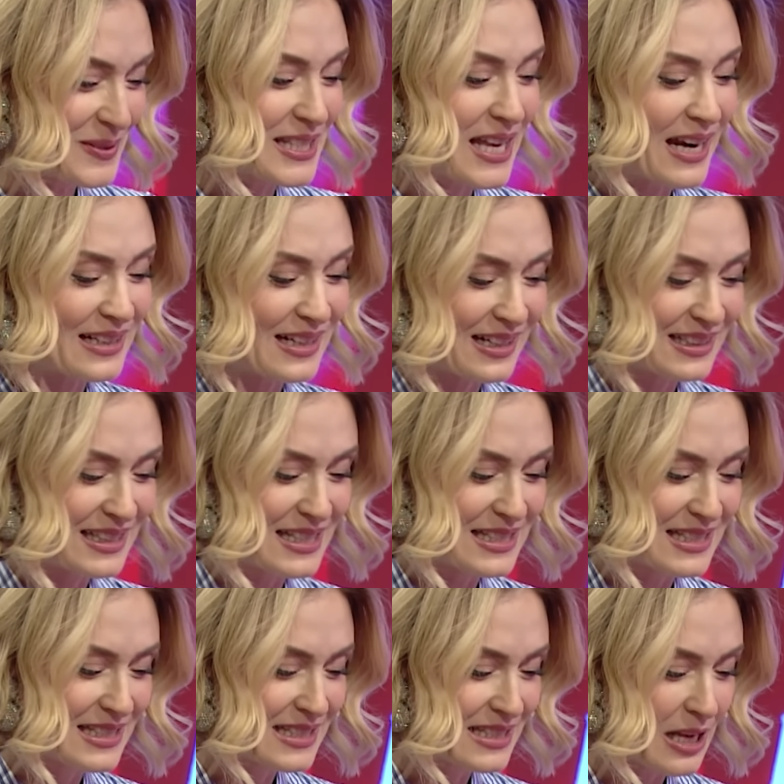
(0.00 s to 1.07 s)
Serkan
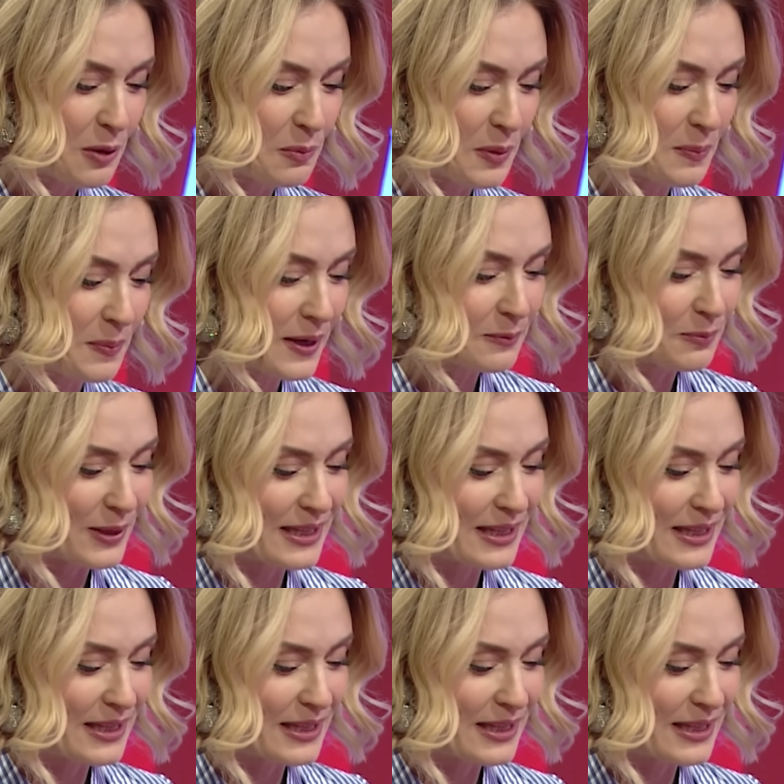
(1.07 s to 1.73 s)
Keskin, Sarp Apak,